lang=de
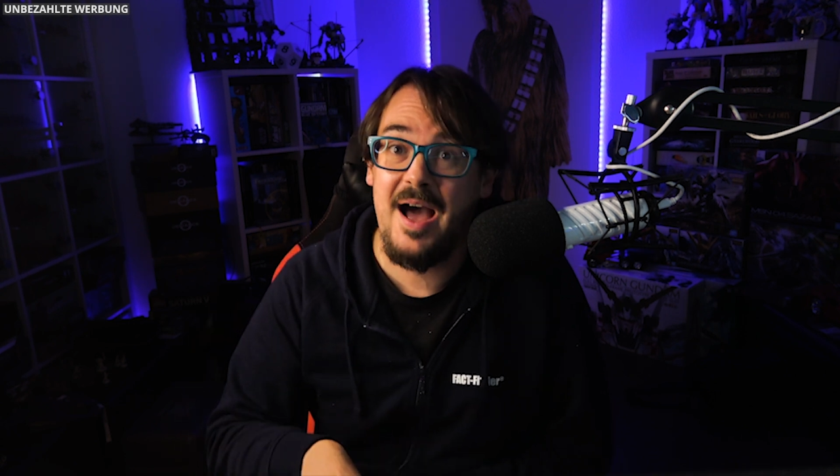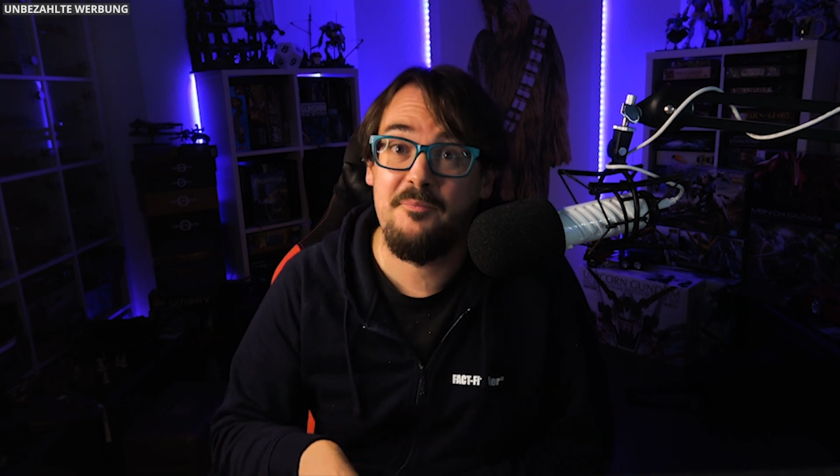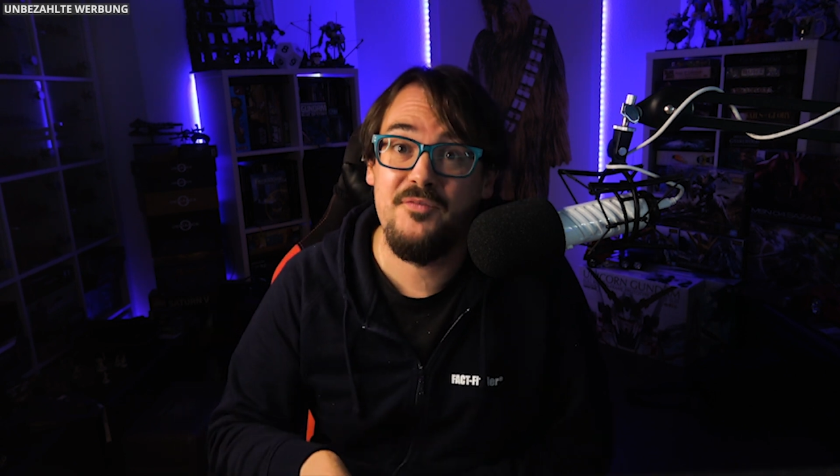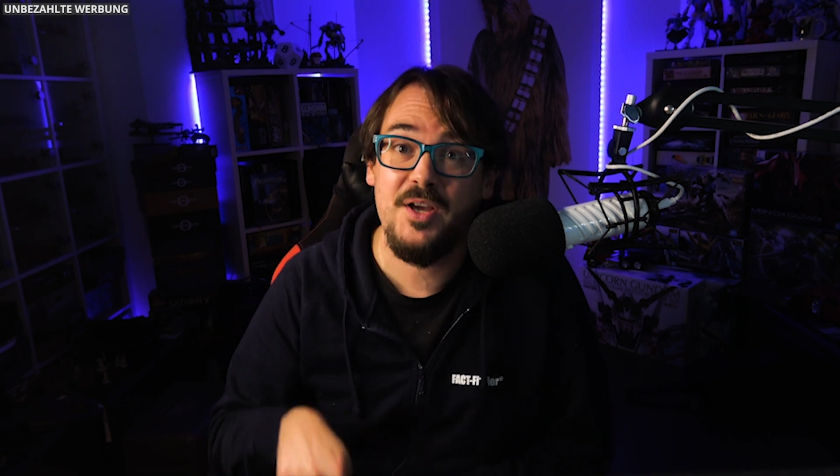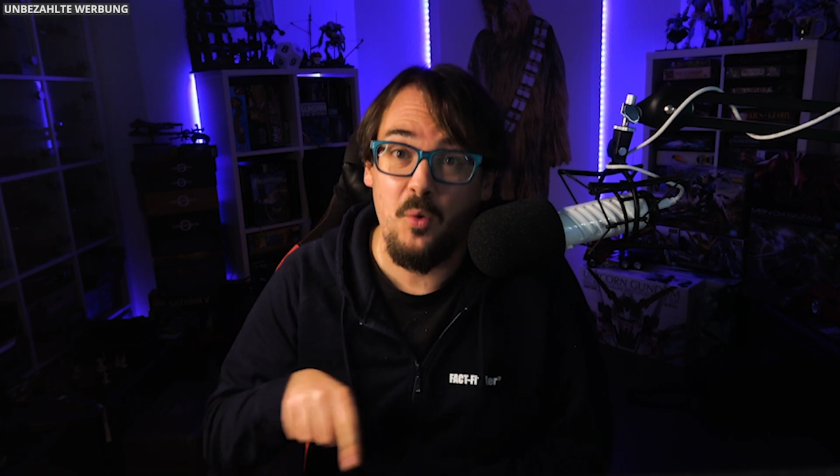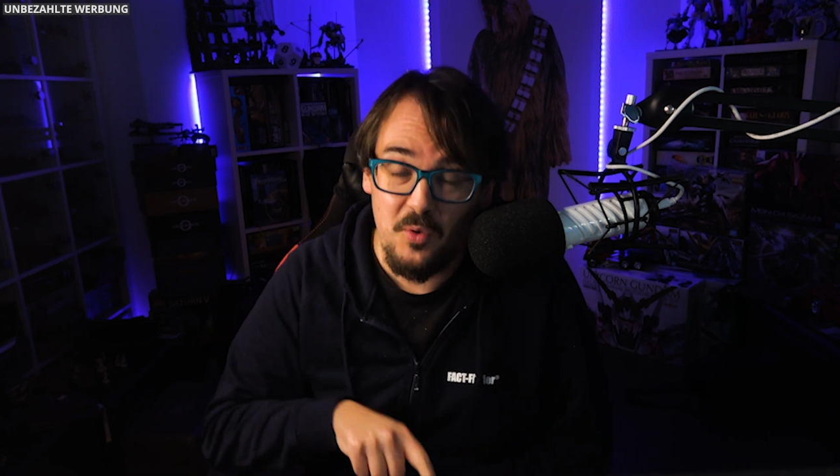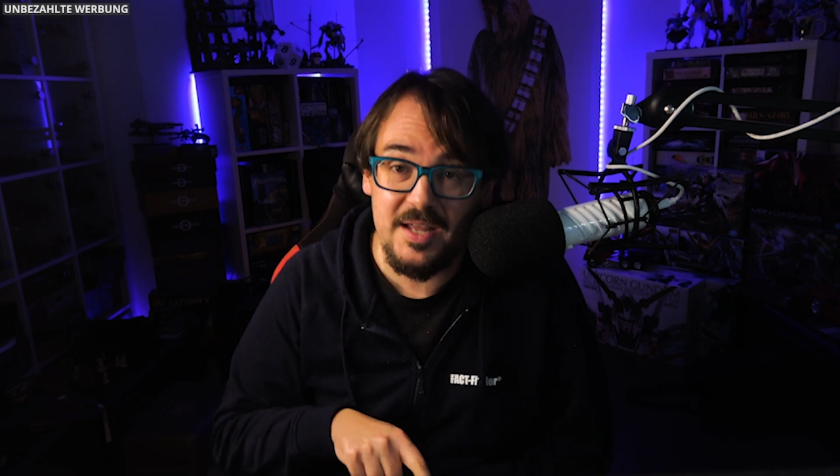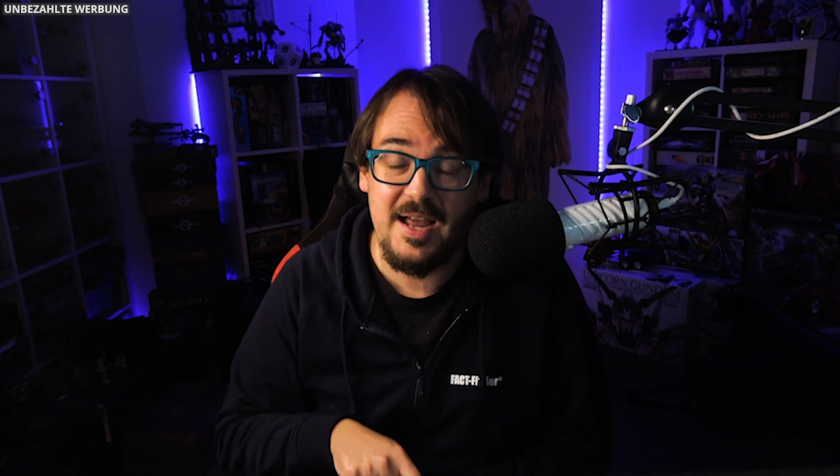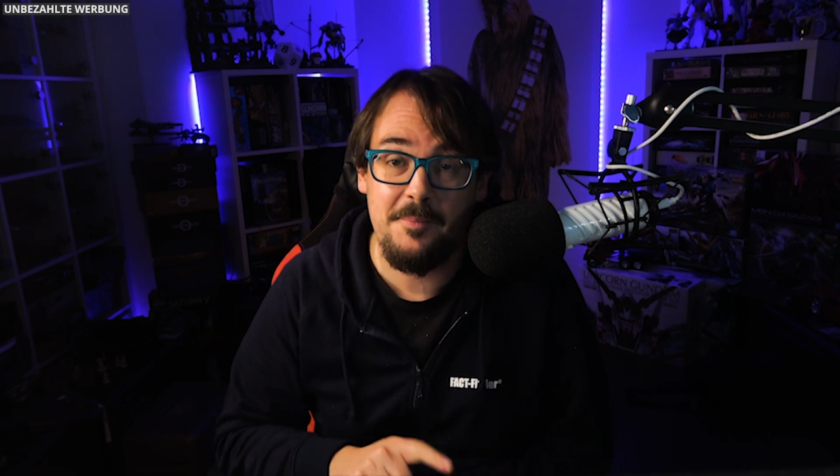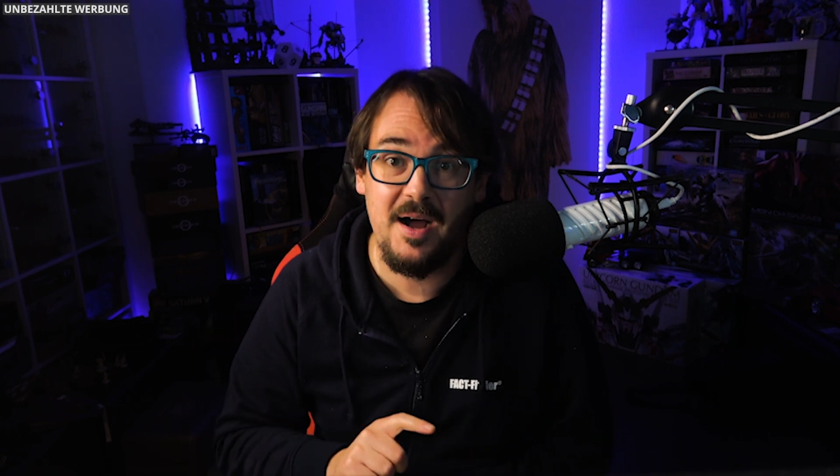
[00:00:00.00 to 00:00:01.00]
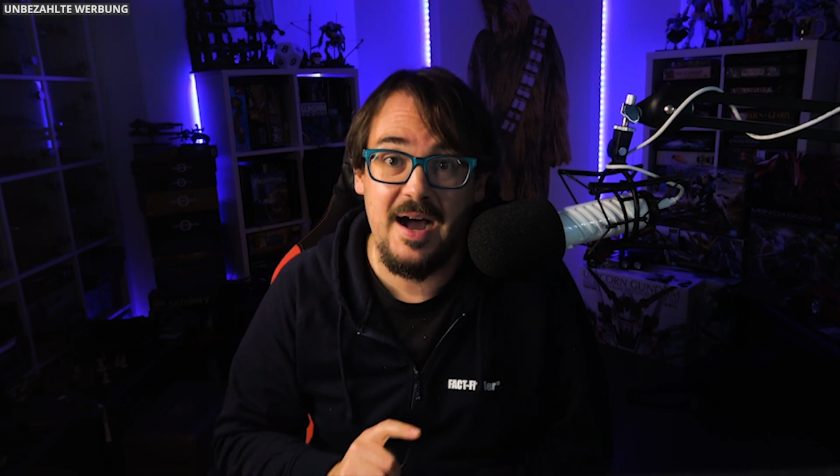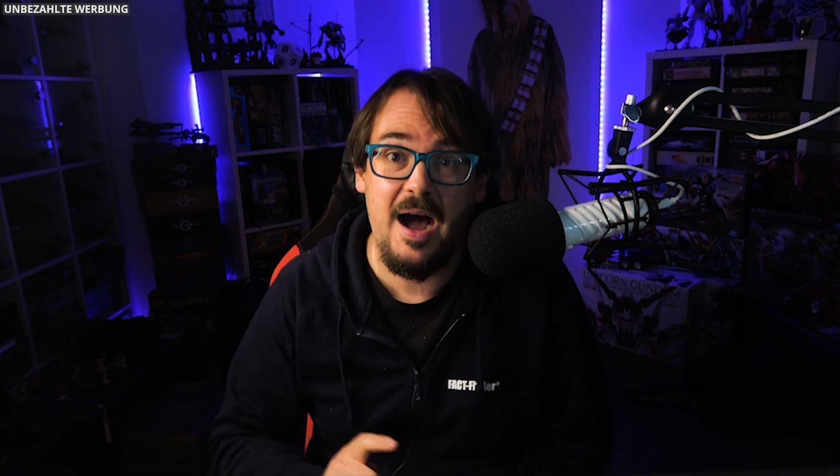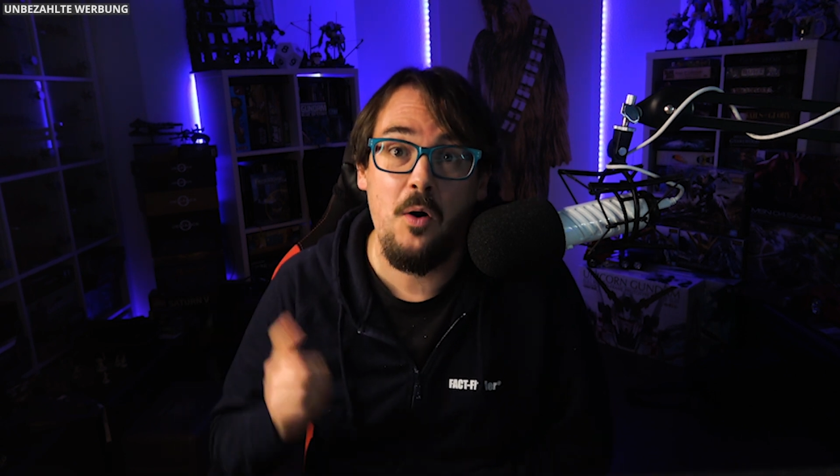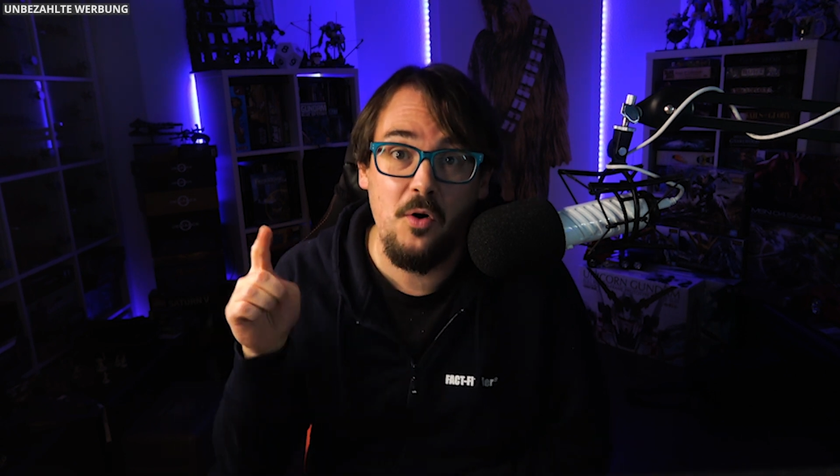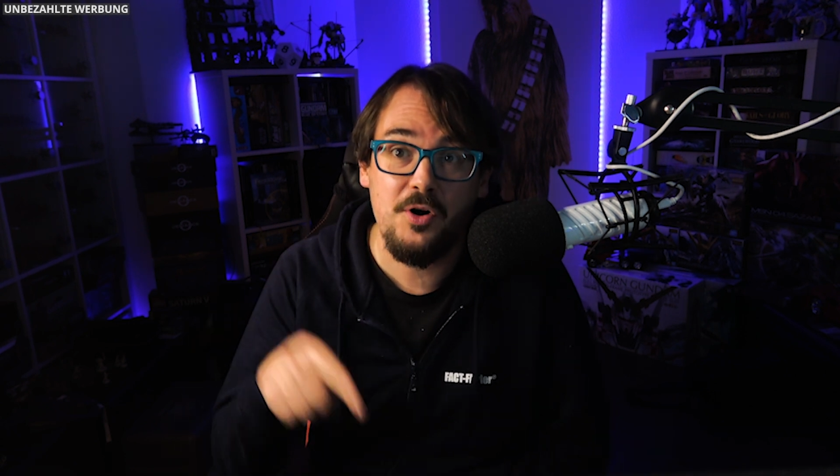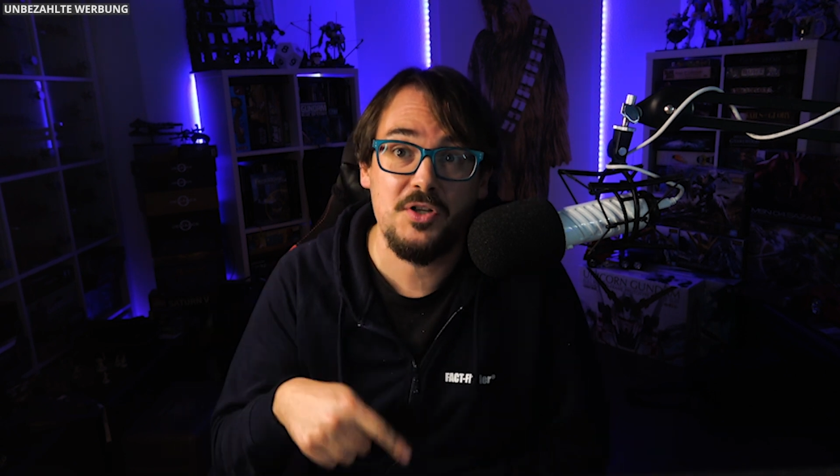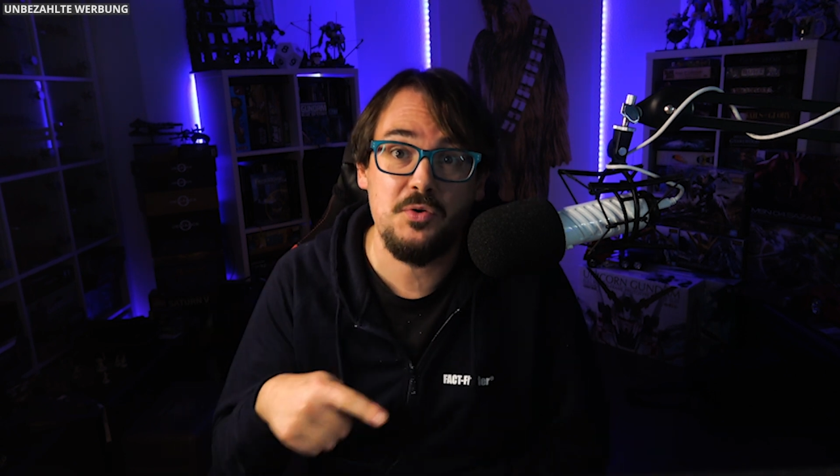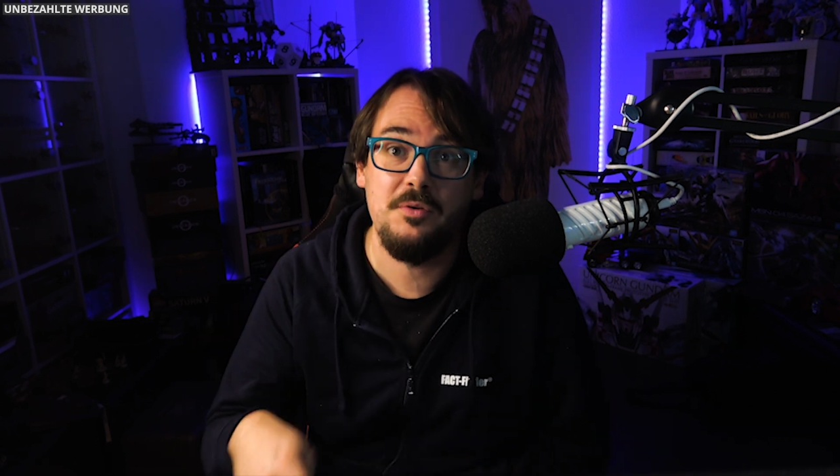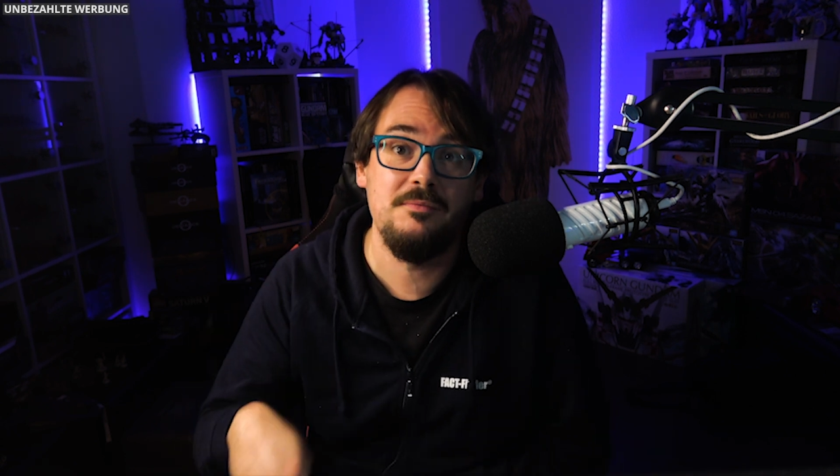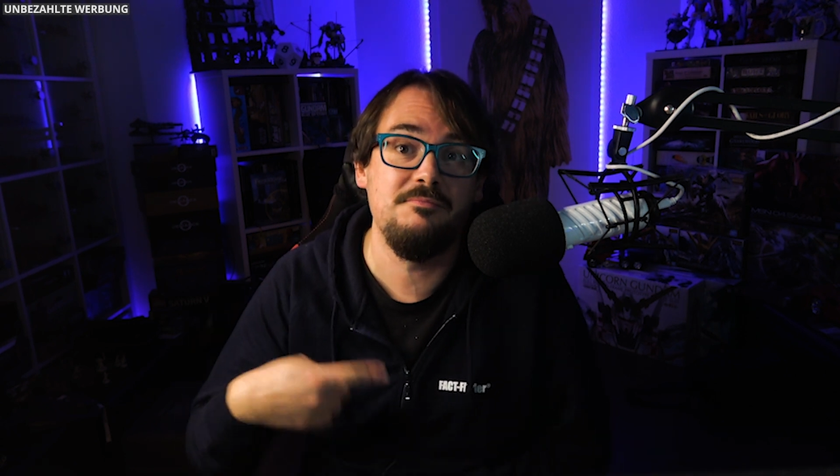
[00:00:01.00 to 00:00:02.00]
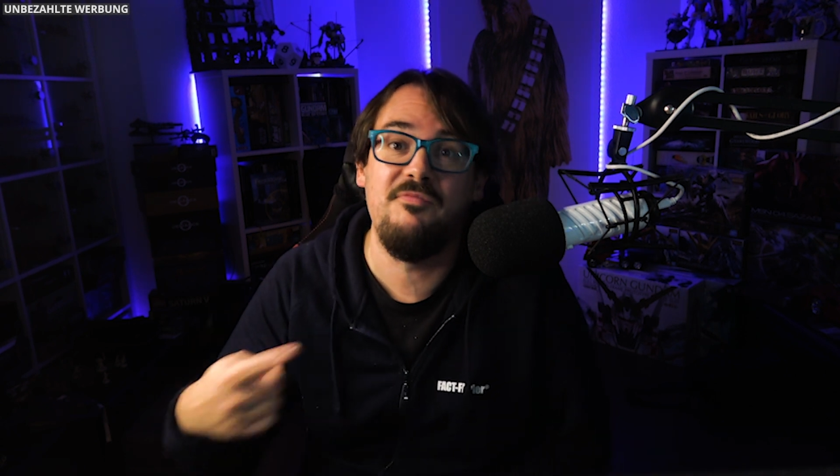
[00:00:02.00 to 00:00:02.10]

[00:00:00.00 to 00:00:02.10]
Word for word: haben wir ohne Kamera auch noch so ein